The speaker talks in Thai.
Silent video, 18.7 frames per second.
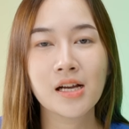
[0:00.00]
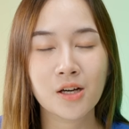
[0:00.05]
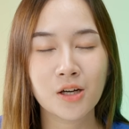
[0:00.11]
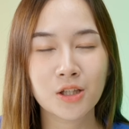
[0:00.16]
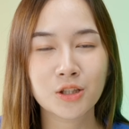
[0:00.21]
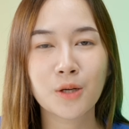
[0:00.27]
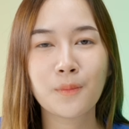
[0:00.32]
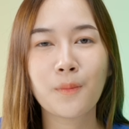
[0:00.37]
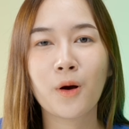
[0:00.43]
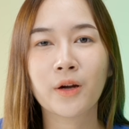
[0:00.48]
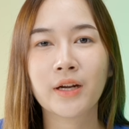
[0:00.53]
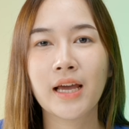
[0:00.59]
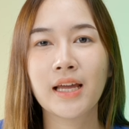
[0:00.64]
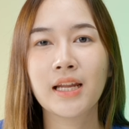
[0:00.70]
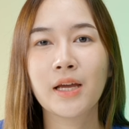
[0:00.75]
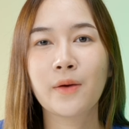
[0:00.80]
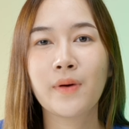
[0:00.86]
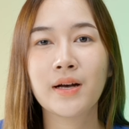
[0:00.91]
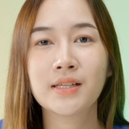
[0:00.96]
ก็ต้องบอกได้
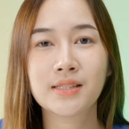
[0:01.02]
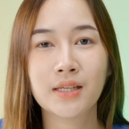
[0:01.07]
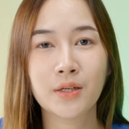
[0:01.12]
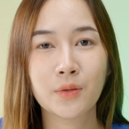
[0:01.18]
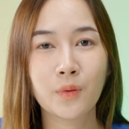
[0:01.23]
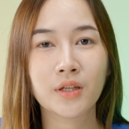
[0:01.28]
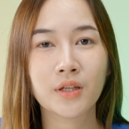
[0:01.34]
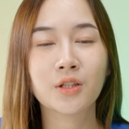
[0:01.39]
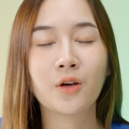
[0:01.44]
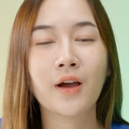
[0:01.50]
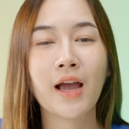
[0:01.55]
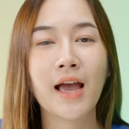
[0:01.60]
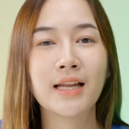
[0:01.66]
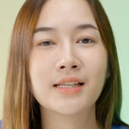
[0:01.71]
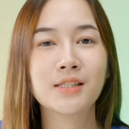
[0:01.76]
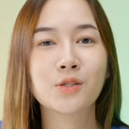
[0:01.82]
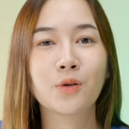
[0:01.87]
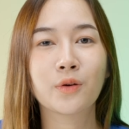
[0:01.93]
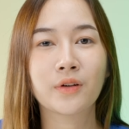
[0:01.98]
เลยว่าสะดวกต่อกา
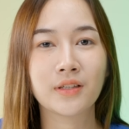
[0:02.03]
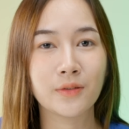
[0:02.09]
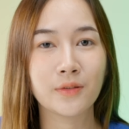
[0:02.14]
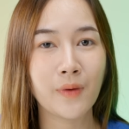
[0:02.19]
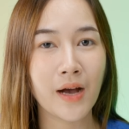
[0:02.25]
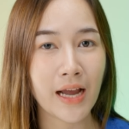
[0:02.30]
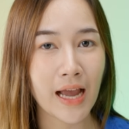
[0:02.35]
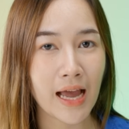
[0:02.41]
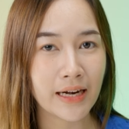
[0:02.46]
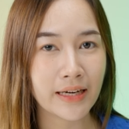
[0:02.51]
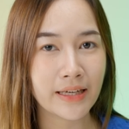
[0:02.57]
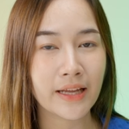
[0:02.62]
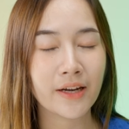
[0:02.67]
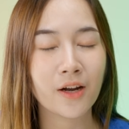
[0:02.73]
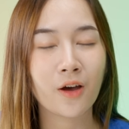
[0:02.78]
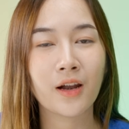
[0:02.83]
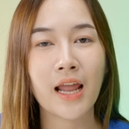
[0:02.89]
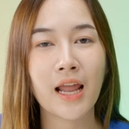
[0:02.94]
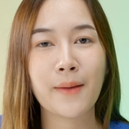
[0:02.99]
รจดหรือว่าการเรียน
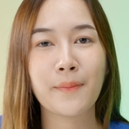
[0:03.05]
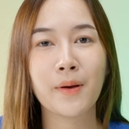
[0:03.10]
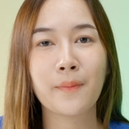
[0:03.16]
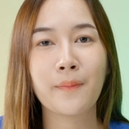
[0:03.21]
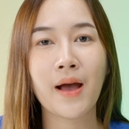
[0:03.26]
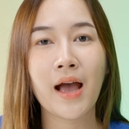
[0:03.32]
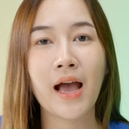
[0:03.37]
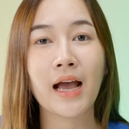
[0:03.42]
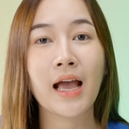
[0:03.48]
ออนไลน์มา